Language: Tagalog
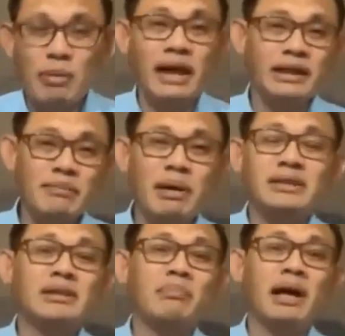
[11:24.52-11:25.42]
no
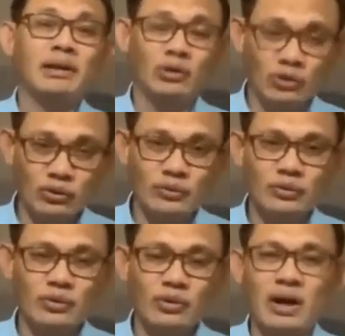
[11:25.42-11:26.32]
maliban sa Panginoon
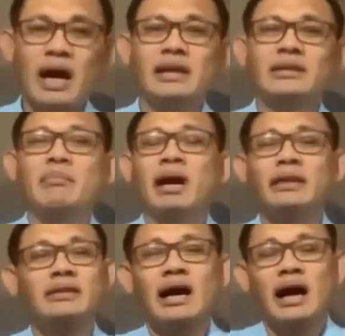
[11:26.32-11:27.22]
no kahit na
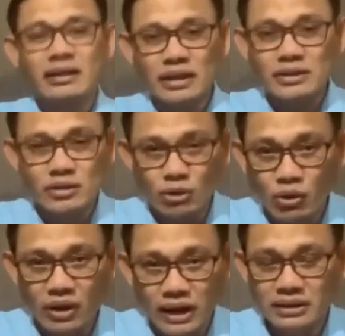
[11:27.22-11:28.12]
maganda ang ating
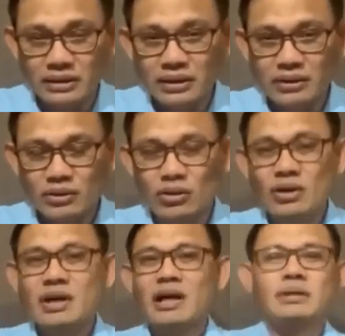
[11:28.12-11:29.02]
slogan no
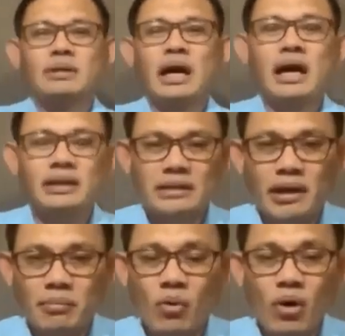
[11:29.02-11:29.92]
kahit
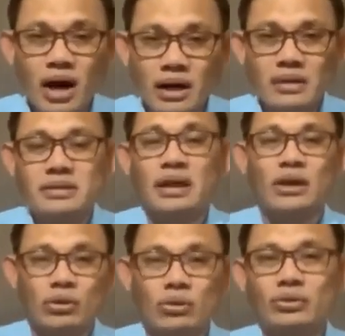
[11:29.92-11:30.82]
na mukhang
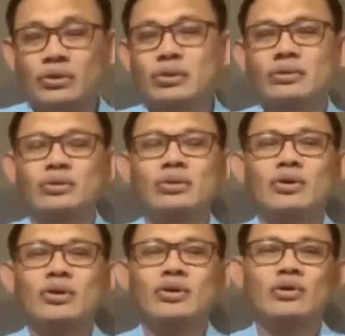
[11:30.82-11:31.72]
secured
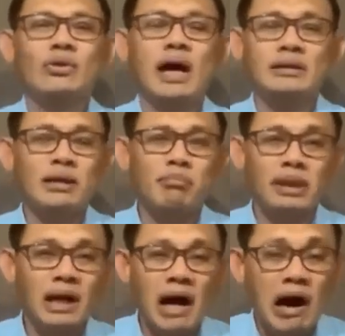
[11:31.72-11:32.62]
no yung ating
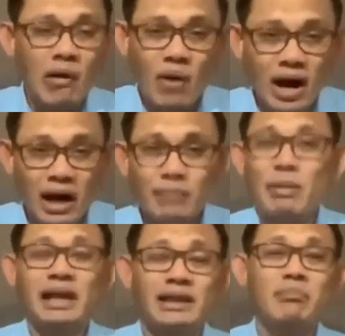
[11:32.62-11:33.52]

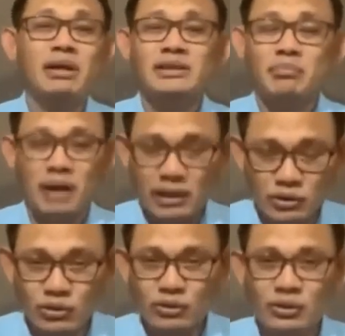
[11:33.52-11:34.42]
pinanghahawakan maliban sa
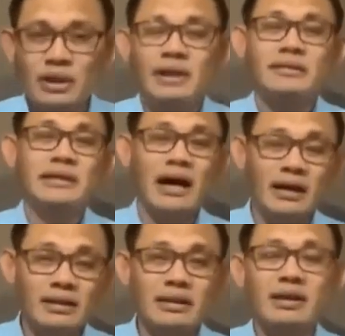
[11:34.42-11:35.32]
Panginoon
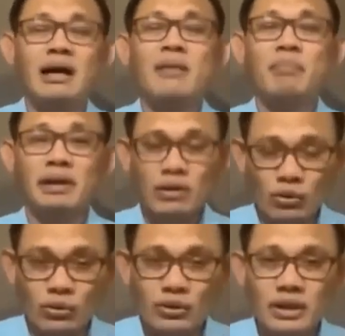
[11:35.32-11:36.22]
darating ang
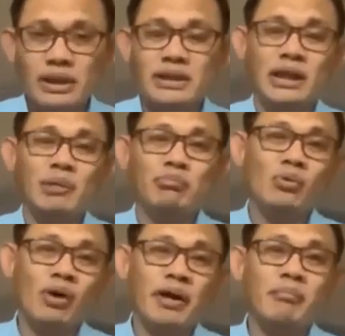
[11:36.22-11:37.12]
panahon yan
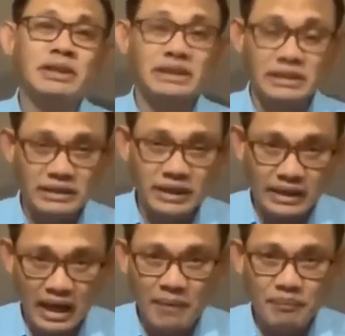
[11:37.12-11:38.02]
po ay
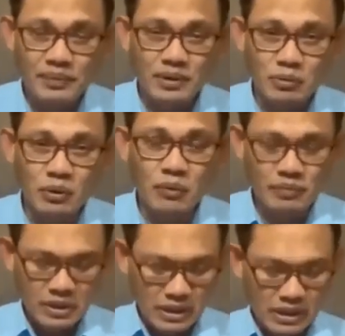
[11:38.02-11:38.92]
masisira no po